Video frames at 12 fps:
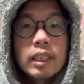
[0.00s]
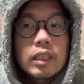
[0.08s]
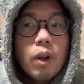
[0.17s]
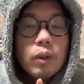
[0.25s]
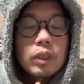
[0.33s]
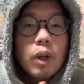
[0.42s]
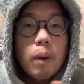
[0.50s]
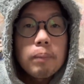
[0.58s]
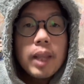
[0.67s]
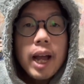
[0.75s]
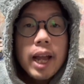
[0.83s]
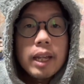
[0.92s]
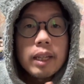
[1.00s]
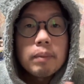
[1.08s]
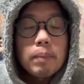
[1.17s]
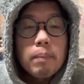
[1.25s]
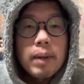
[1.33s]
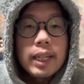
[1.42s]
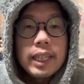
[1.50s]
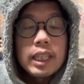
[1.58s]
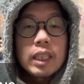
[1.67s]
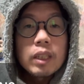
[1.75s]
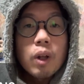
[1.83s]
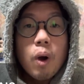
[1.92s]
ต้องสอบได้ประมาณ
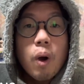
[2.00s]
N2